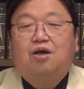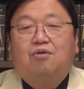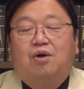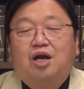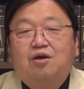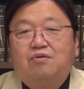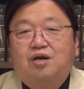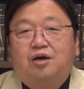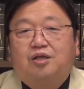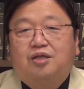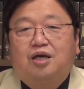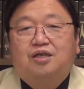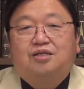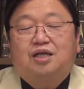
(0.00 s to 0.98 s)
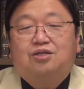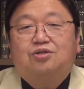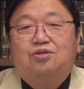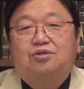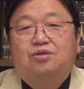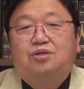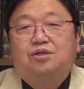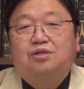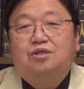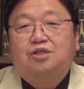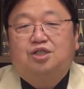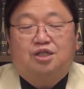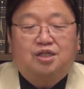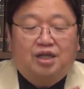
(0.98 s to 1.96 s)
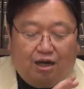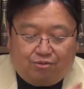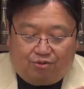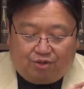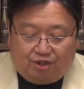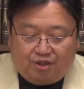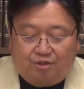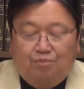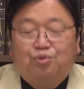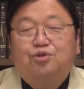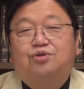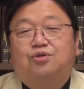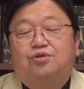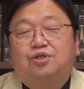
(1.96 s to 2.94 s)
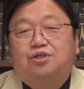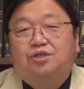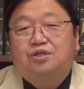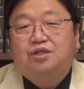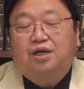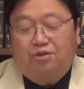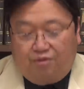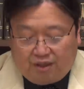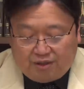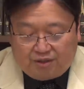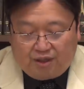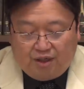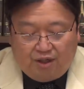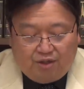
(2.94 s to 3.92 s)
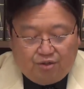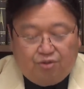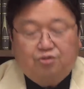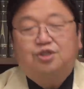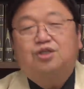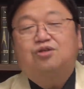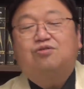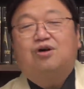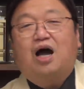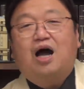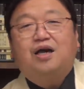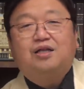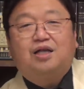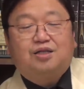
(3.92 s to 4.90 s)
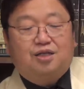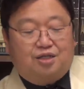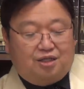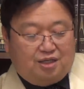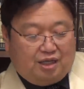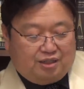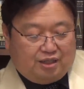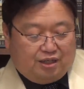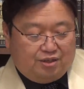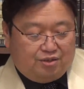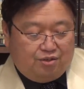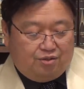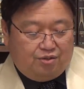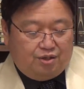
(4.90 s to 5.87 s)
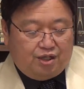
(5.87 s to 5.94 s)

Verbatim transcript: 我々はテキサス人であるとかですね、ボストンに住んでるとかですね、そっちの方がアイデンティティだったんですよ。